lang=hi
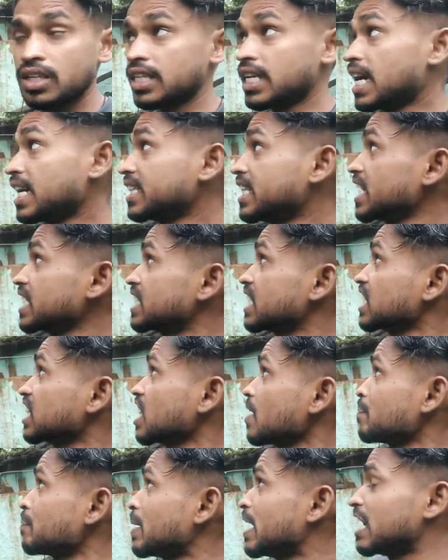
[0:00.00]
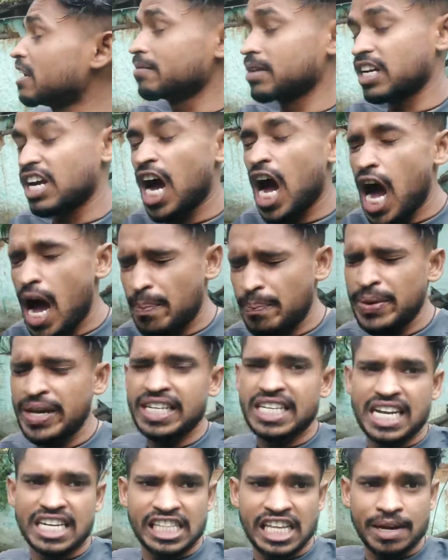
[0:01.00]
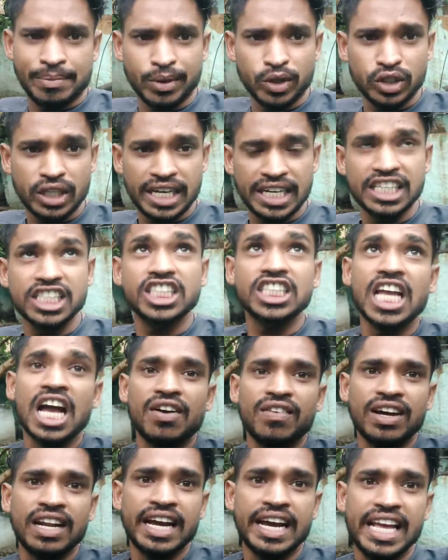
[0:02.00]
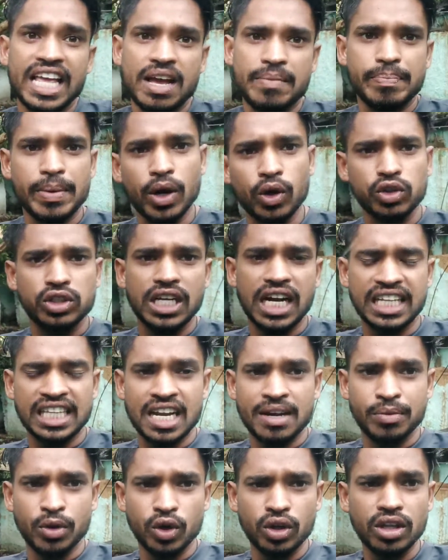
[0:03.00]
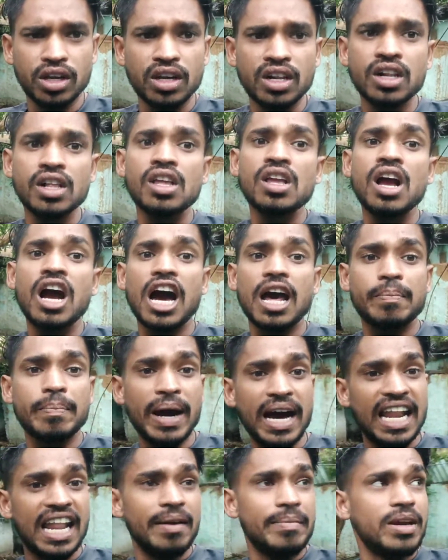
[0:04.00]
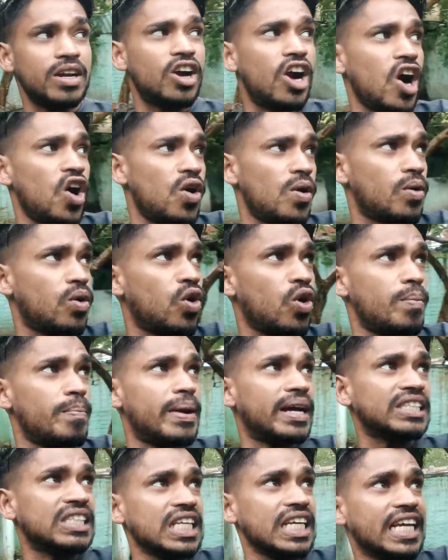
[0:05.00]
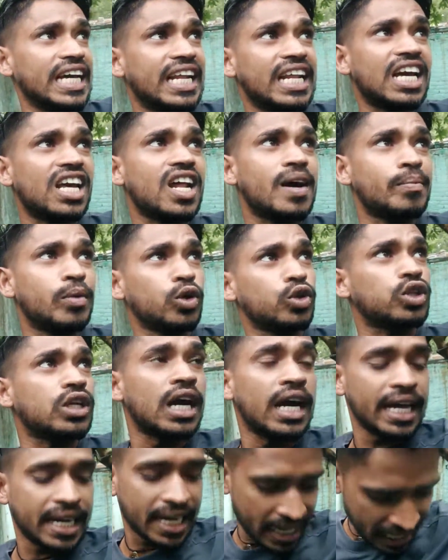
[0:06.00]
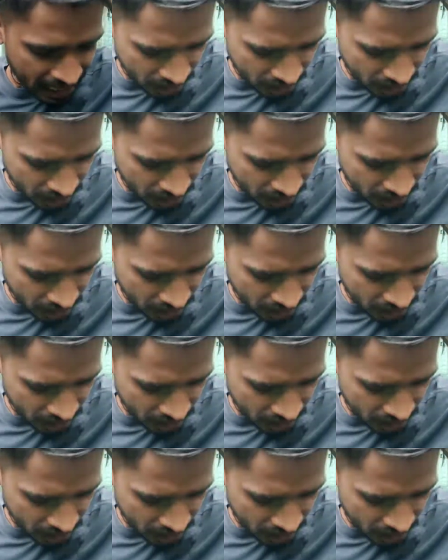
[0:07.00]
यहाँ देख सकते हैं पेड़ में काफ़ी ज़्यादा अमरूद है इस सावन आया बहुत ज़्यादा अमरूद और बाला भी खूब मस्ती कर रहा है और अमरूद खा रहा